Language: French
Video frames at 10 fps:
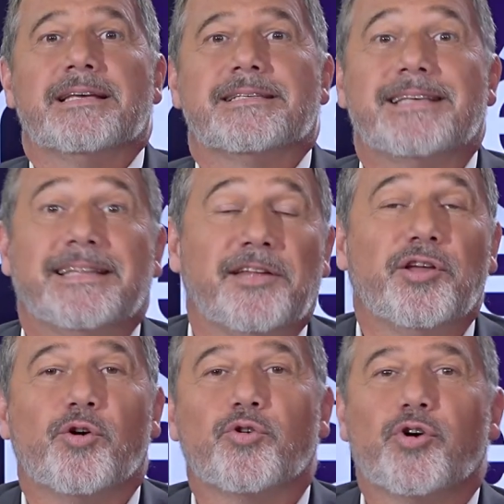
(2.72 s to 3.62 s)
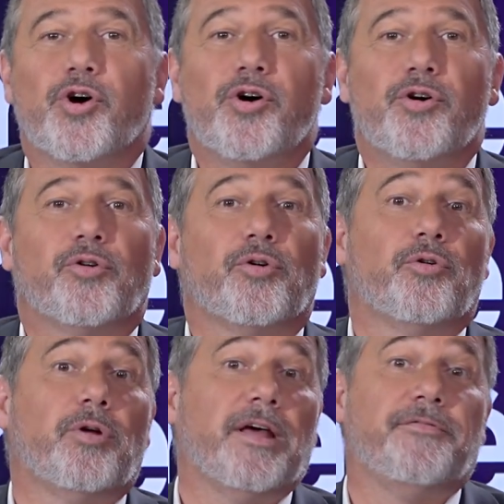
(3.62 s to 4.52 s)
Cette année encore,
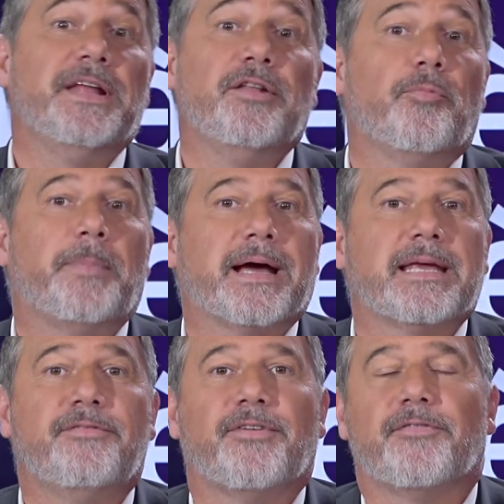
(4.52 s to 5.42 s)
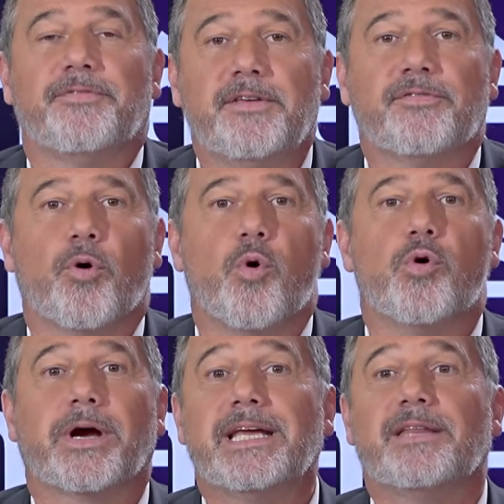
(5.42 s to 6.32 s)
euh, la ville de Paris va vivre
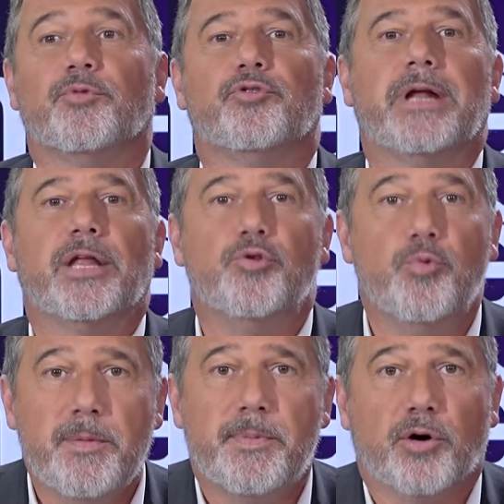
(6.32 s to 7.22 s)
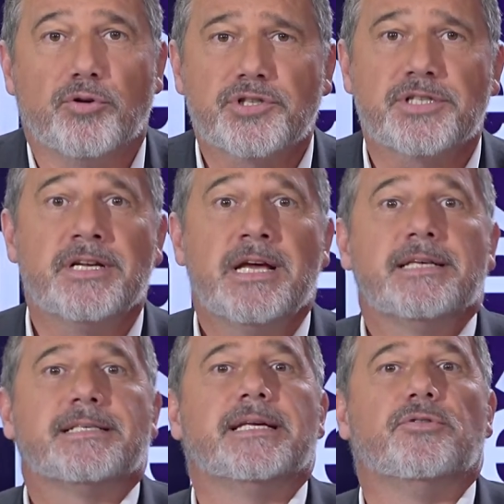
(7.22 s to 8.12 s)
au rythme de la Nuit Blanche.
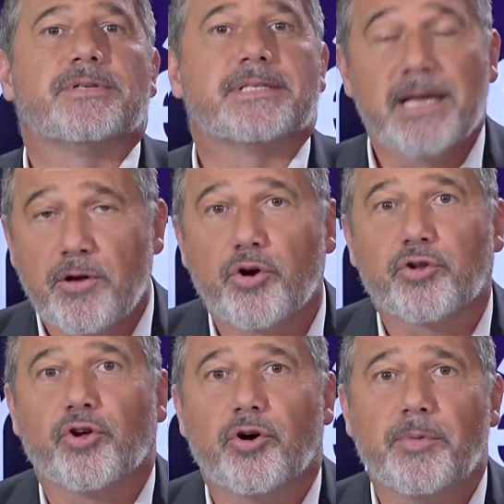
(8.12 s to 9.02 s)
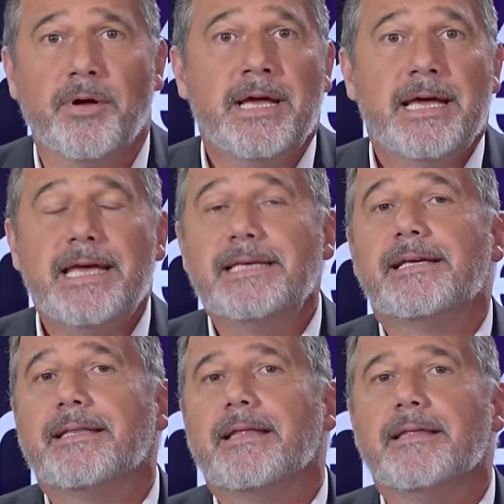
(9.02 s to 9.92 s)
C'est le 5 octobre. Et
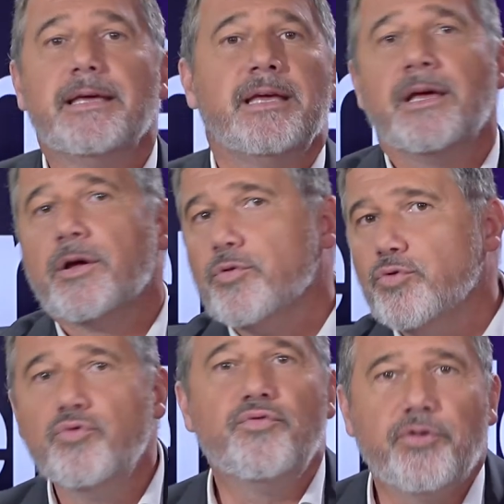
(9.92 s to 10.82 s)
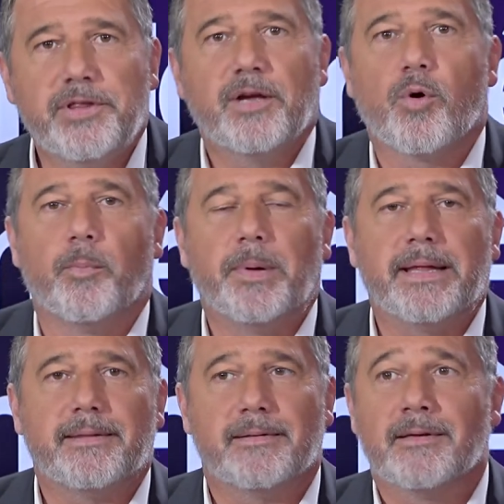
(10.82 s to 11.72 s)
cette année, nouveauté
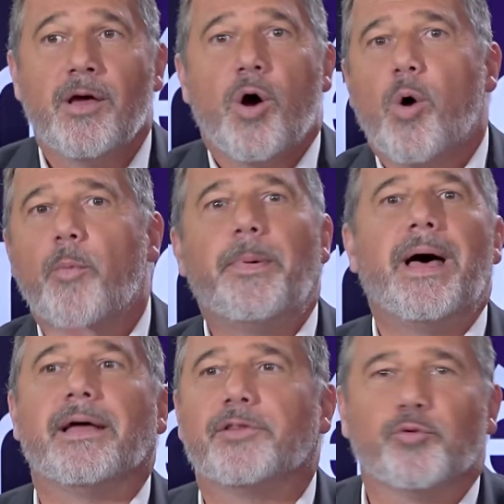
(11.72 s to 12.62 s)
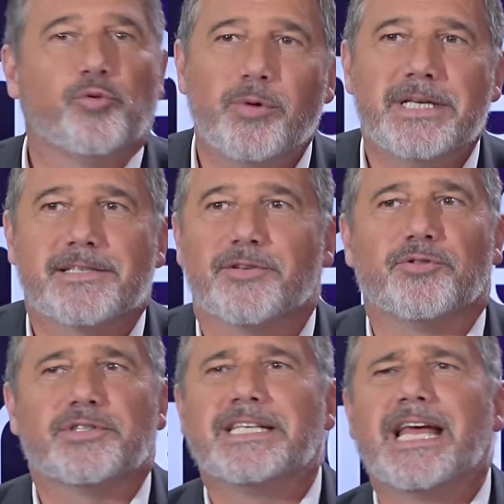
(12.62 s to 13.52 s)
complète. On part dans tous les
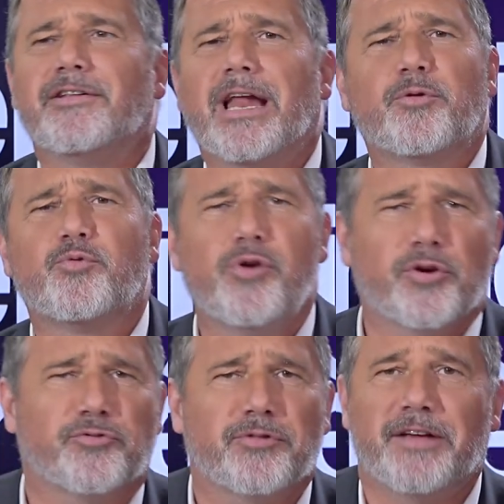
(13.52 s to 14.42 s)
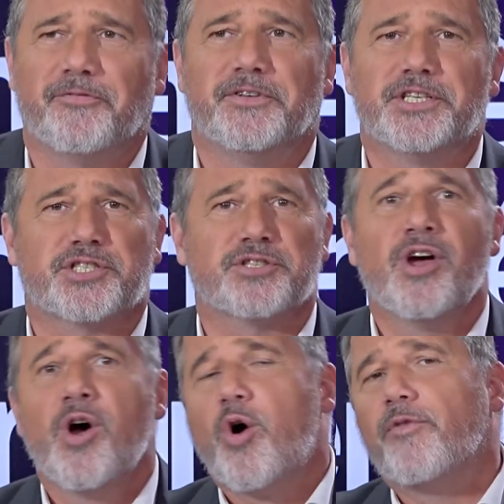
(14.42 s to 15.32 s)
sens. Il y a de la couleur sur l'affiche.
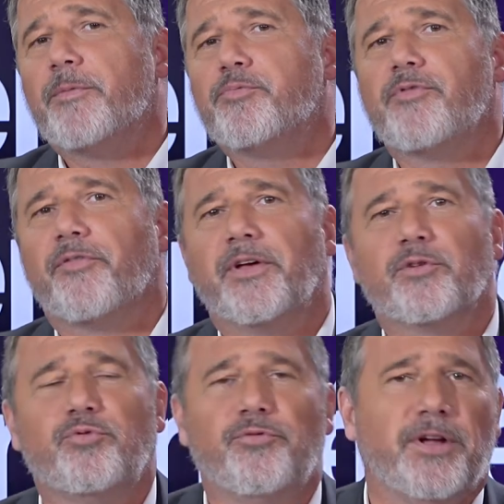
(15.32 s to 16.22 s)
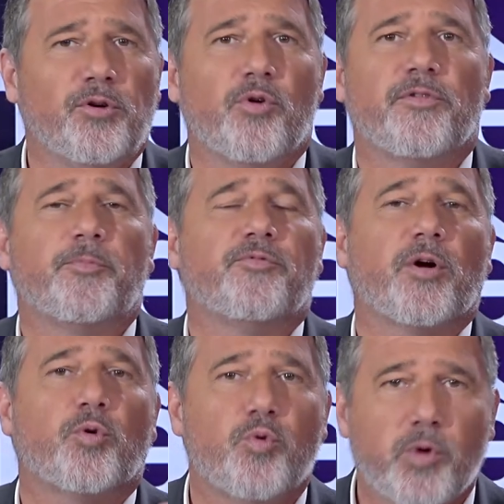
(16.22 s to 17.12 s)
On va pouvoir faire du vélo. On va
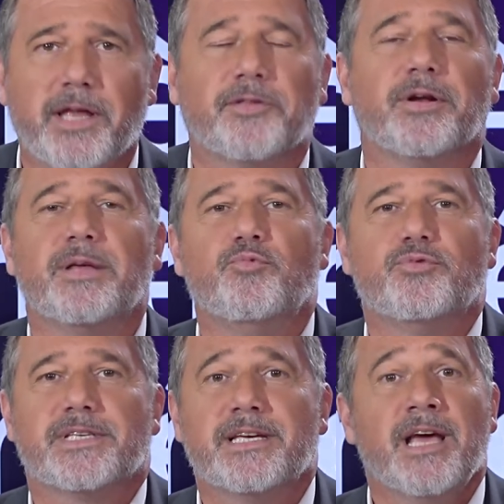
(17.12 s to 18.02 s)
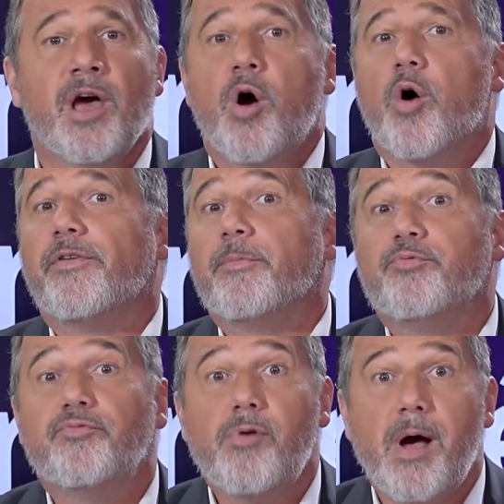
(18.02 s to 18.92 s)
pouvoir courir dans les musées. On va
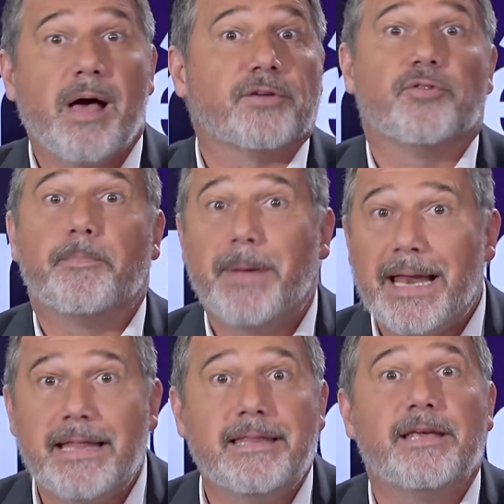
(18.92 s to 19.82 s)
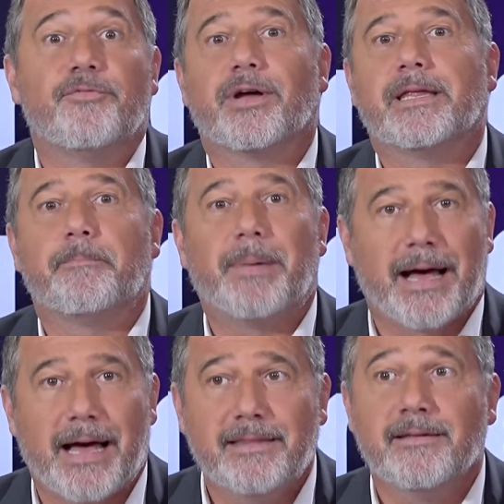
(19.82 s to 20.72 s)
pouvoir se balader et voir des
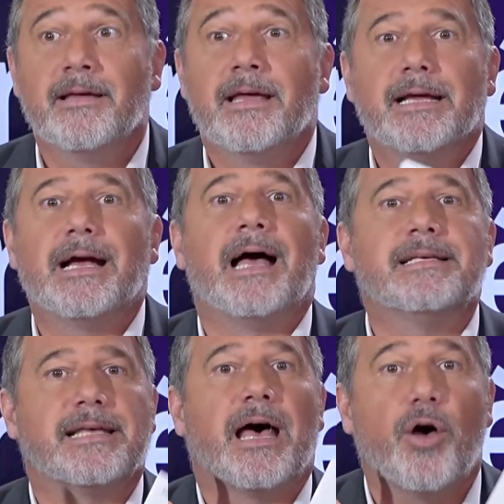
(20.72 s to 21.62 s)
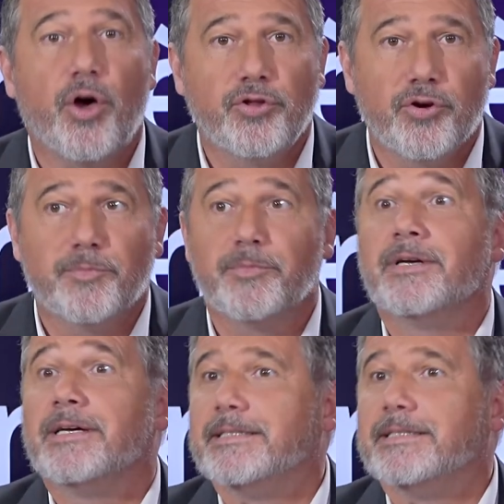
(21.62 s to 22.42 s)
parades grâce à un homme,